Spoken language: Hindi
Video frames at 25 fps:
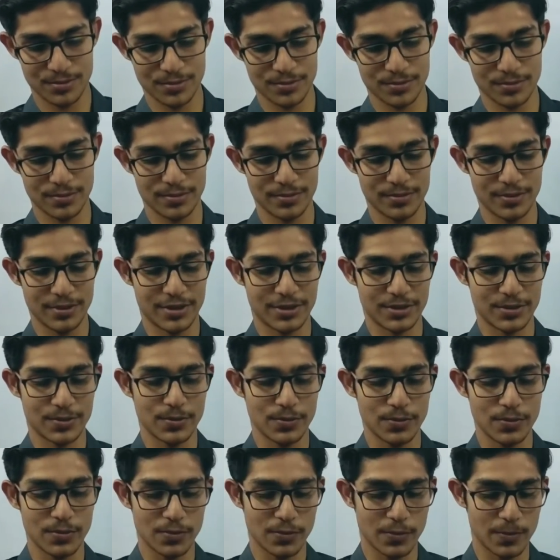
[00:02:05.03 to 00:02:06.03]
तो
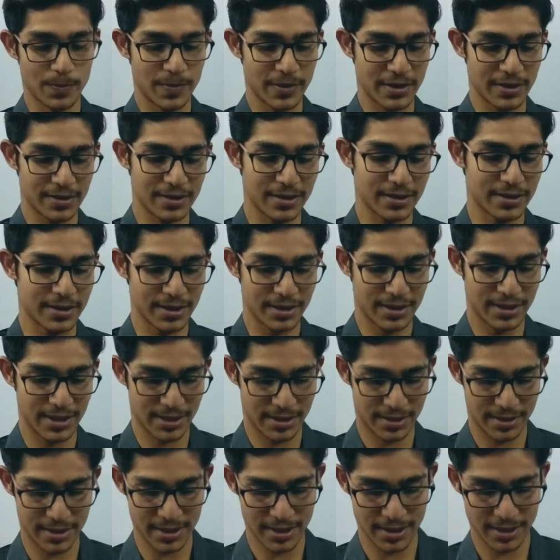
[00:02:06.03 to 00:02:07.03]
इसको ओपन करके
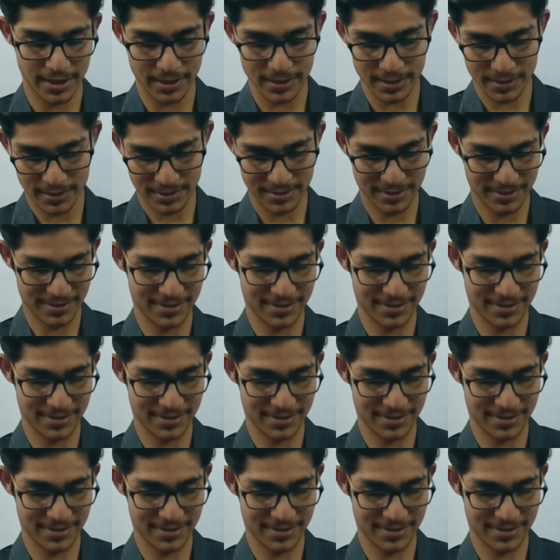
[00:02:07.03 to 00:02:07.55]
देखते हैं